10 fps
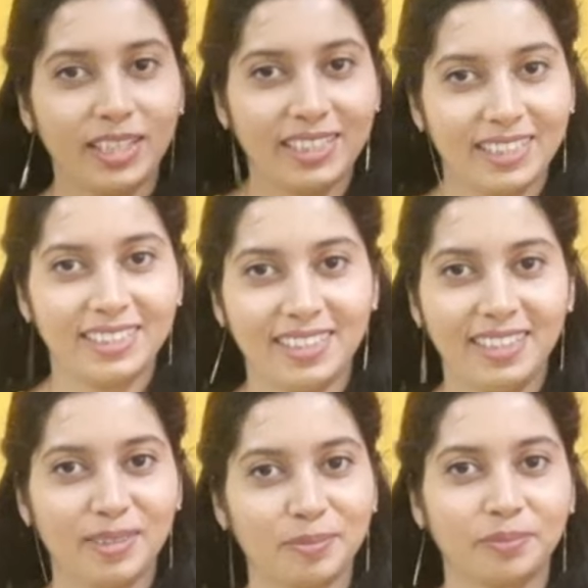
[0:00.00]
চলে এসেছি
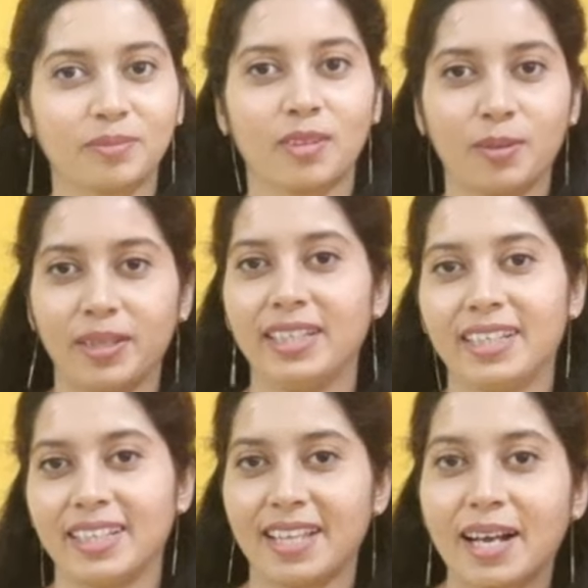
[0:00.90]

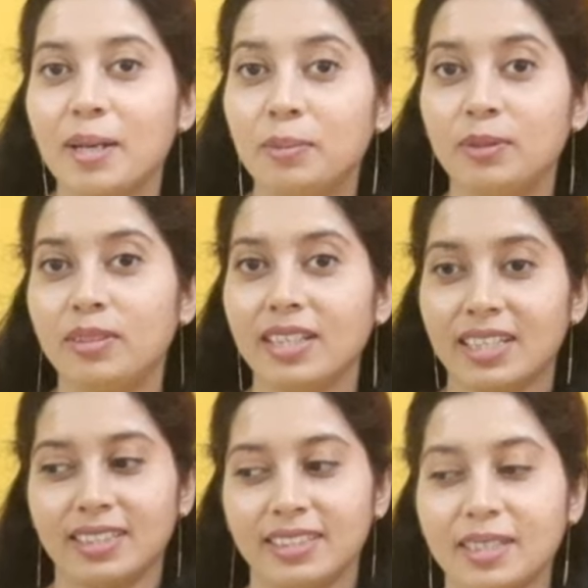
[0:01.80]
তোমাদেরকে দেখাবো
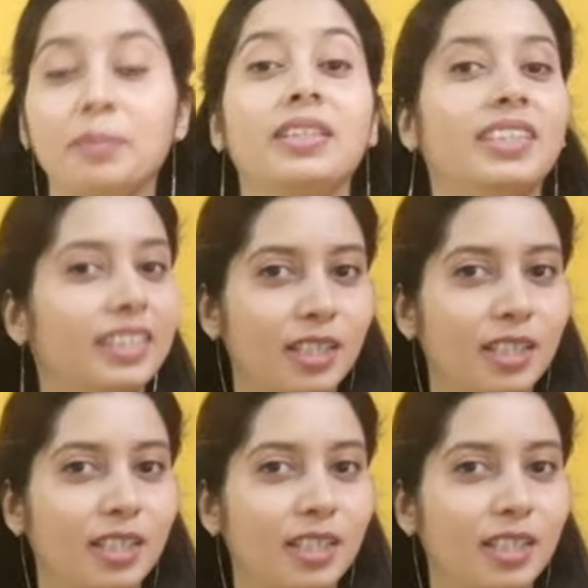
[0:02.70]
যে আমি দিদি